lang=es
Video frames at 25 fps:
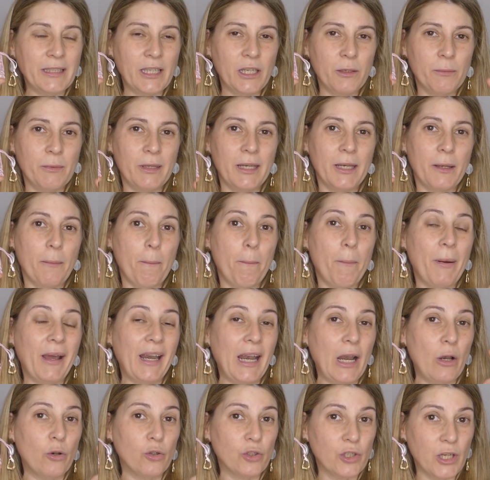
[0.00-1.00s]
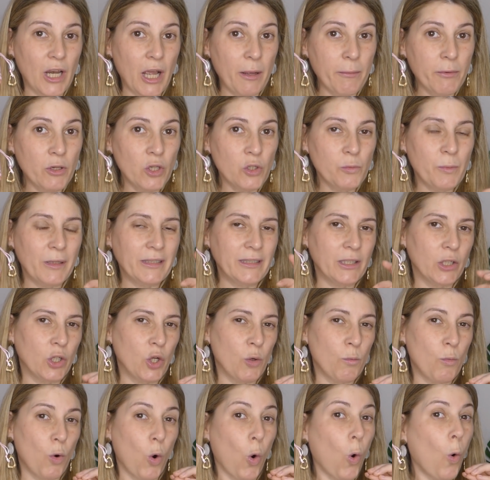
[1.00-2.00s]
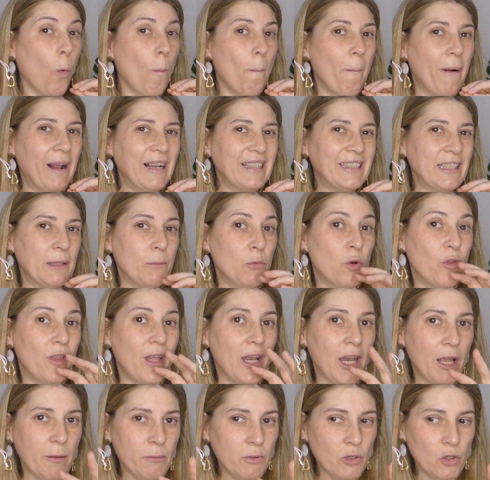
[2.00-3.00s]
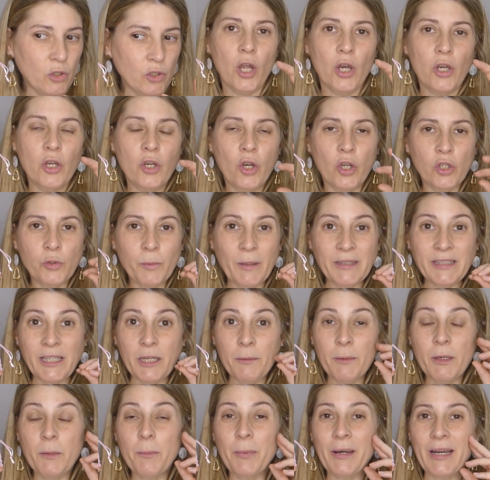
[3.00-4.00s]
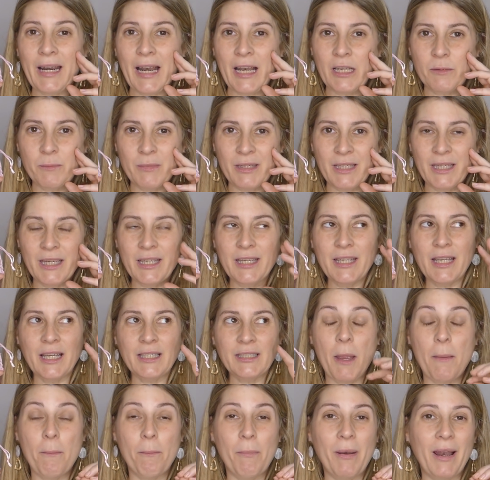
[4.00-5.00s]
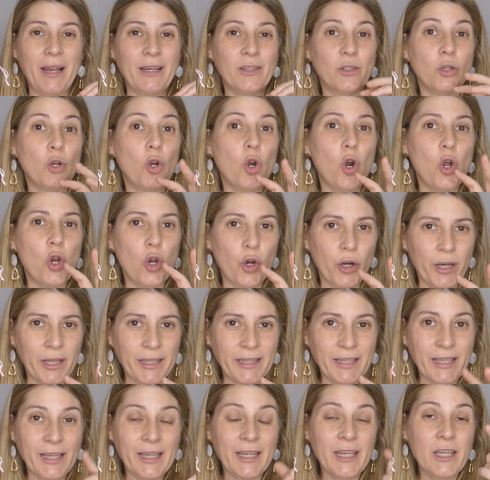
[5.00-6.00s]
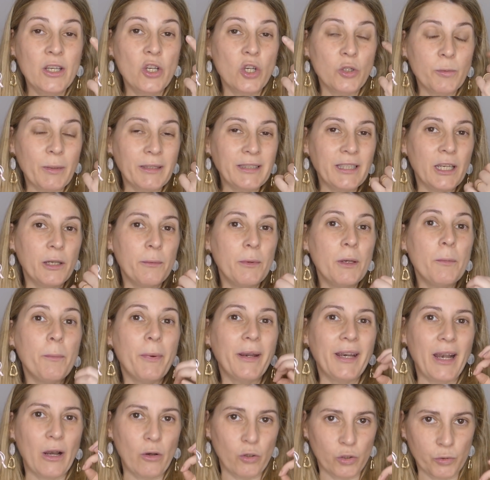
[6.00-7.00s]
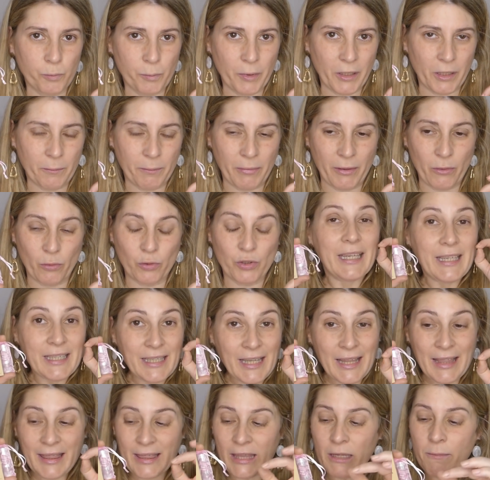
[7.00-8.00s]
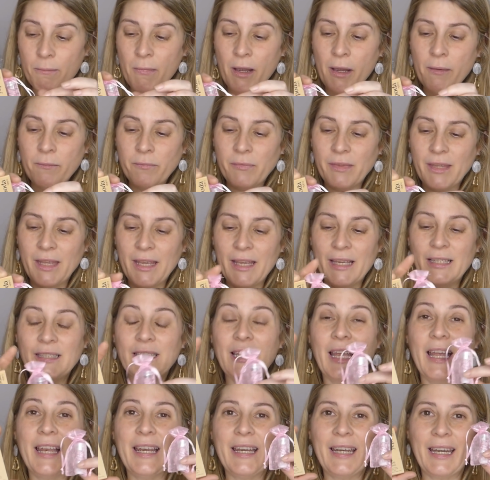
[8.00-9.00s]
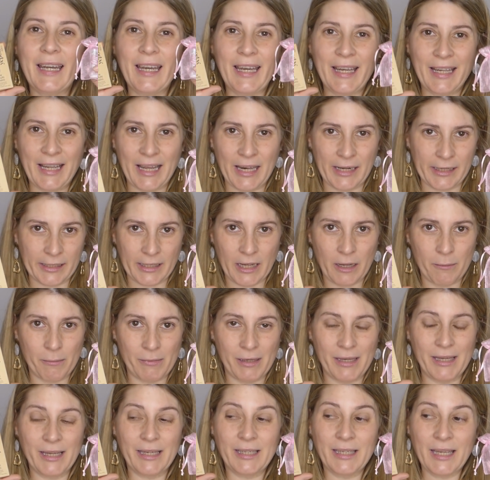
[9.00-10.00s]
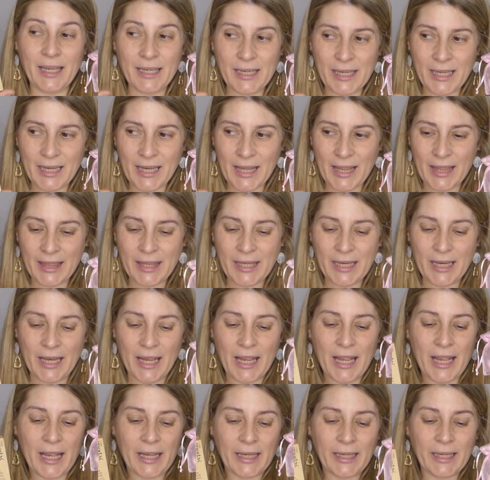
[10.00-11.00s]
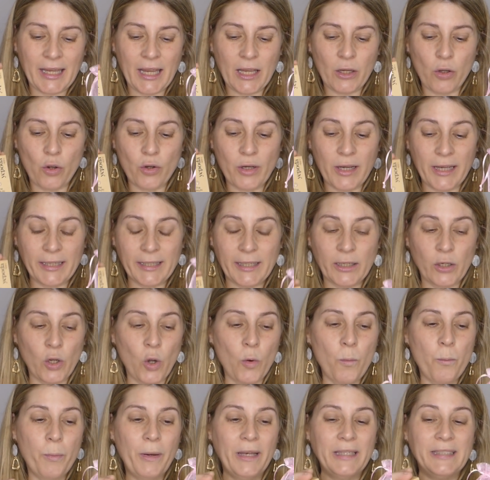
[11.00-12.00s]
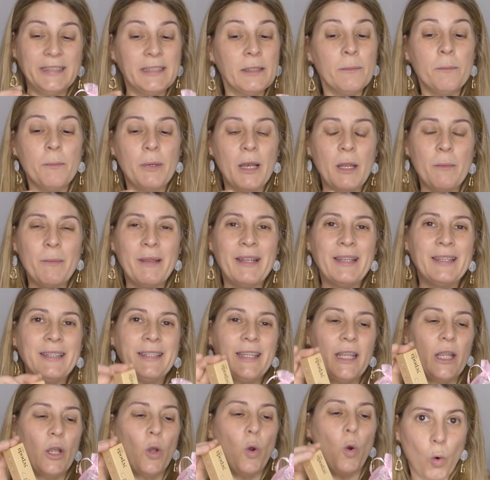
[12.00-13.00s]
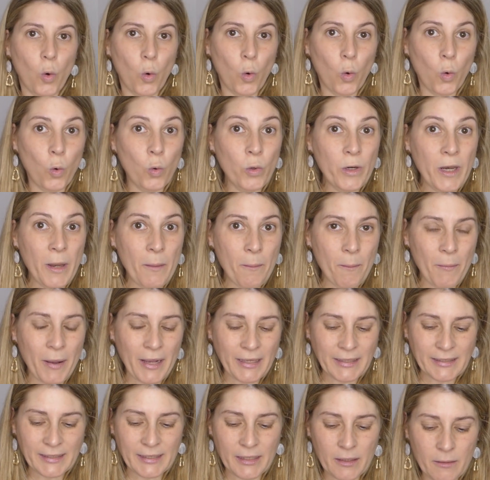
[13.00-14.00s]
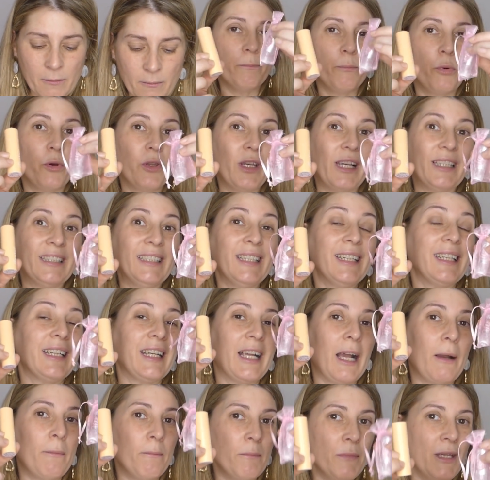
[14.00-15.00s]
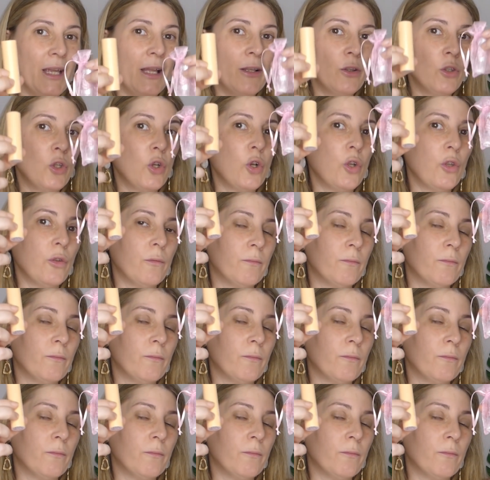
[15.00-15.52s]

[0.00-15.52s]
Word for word: servir para los labios, va a ser como un bálsamo de labios, nos va a servir para las mejillas en plan colorete y nos va a servir para los párpados. Y encima es recargable. ¿Qué quiere decir? Que con que te compres simplemente un envase podrás ir cambiando